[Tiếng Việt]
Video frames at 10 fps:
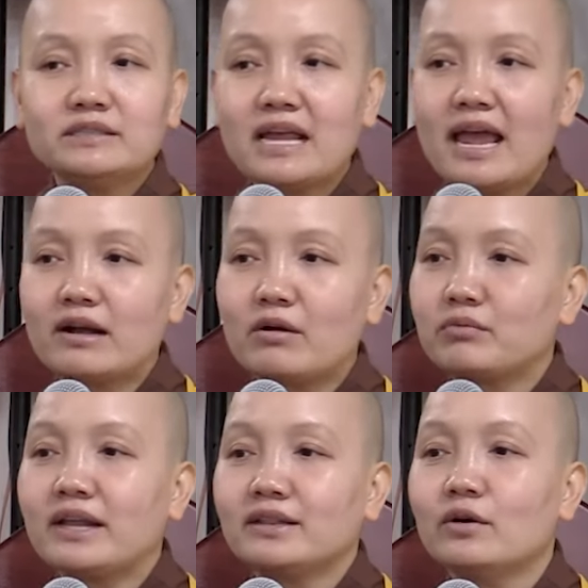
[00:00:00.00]
chiếc xe
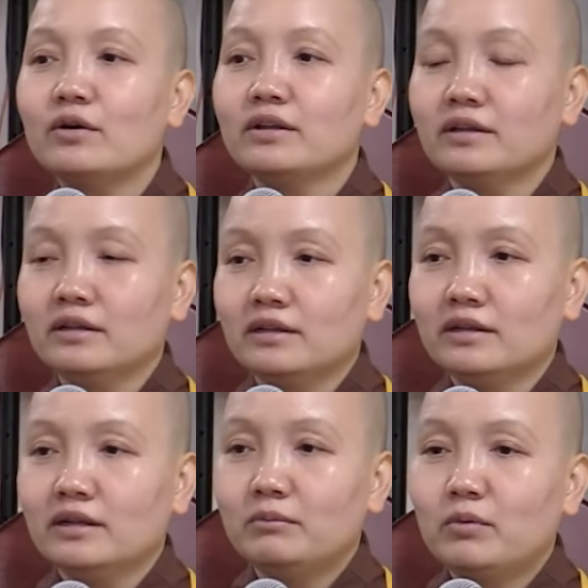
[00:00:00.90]
cọc cạch thôi.
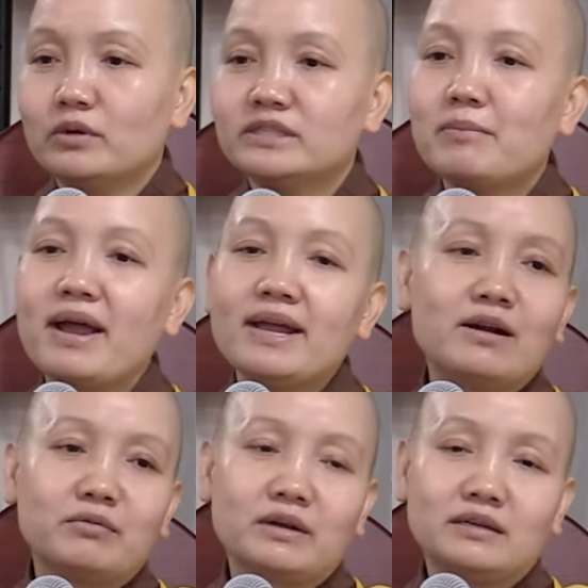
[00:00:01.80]
Một xe máy
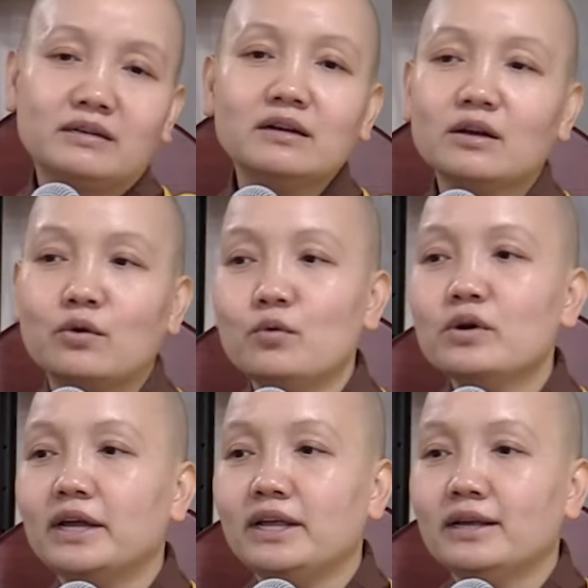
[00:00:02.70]
cọc cạch rất là cũ
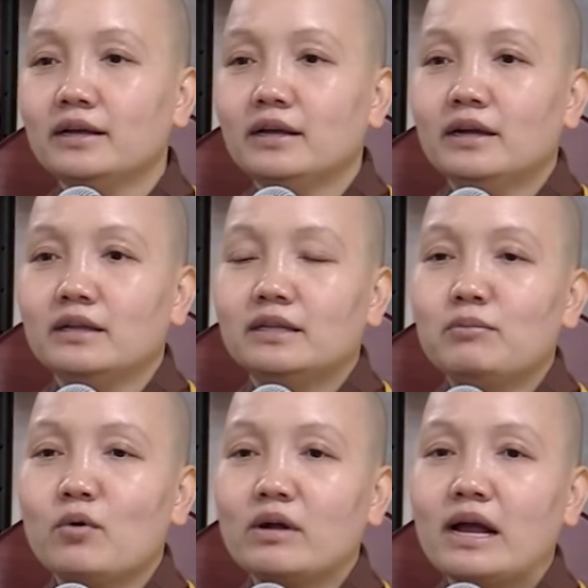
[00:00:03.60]
kỹ. Thì
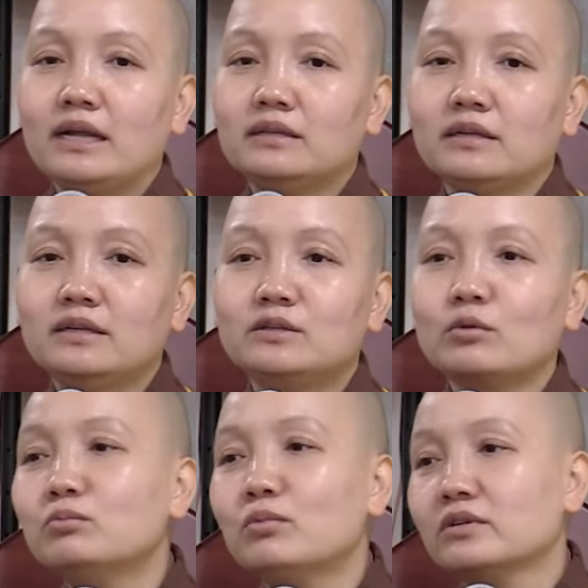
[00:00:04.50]
một ngày tự nhiên
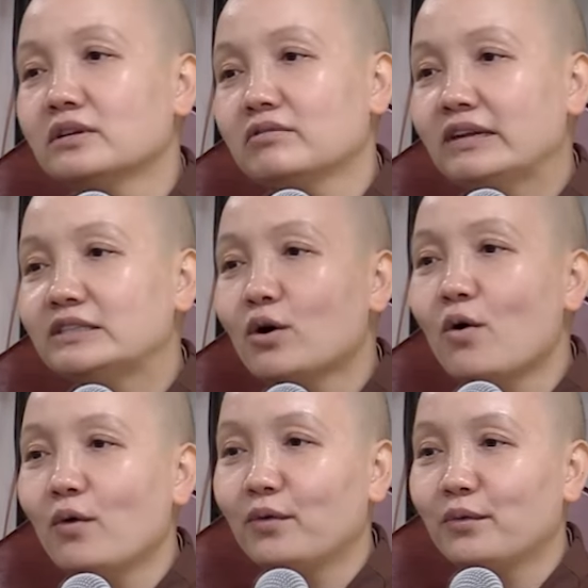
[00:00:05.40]
trúng mua được vé
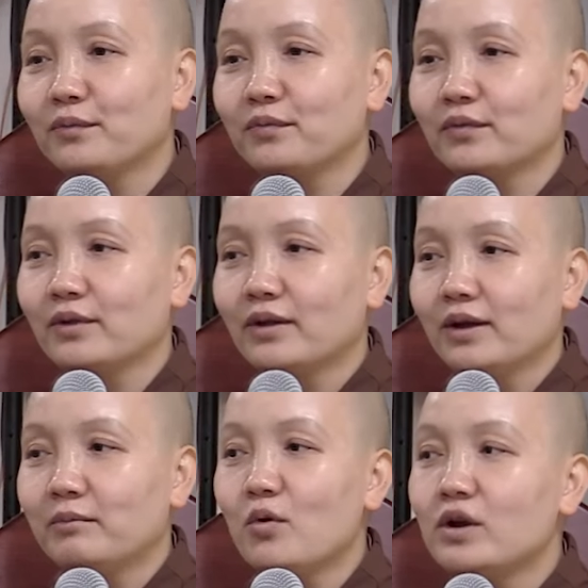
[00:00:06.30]
số,
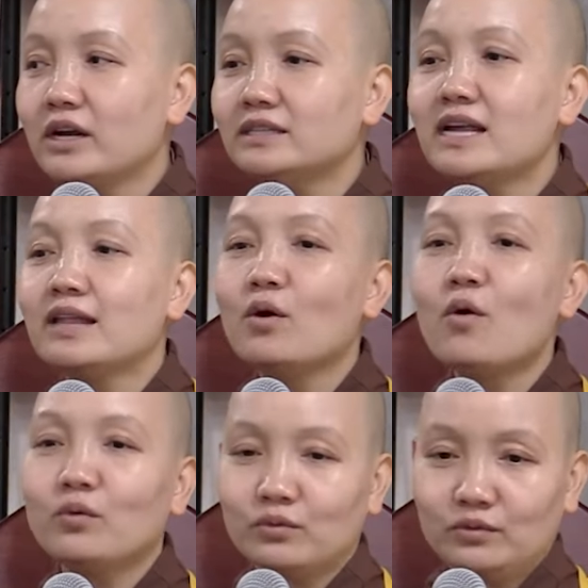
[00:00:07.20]
mua được cái xe
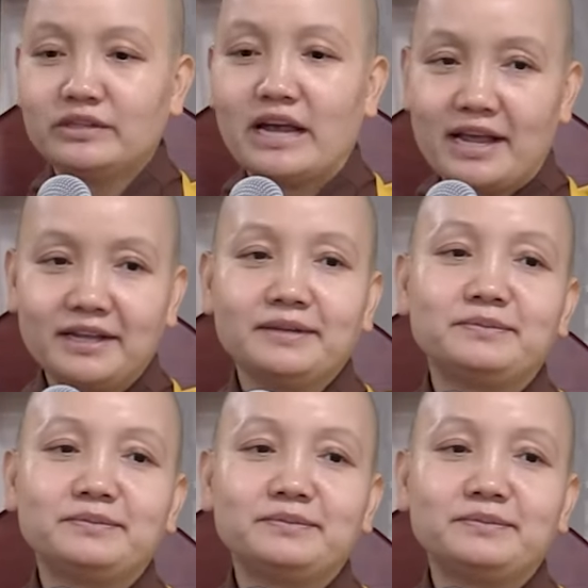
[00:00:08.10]
tốt, chạy.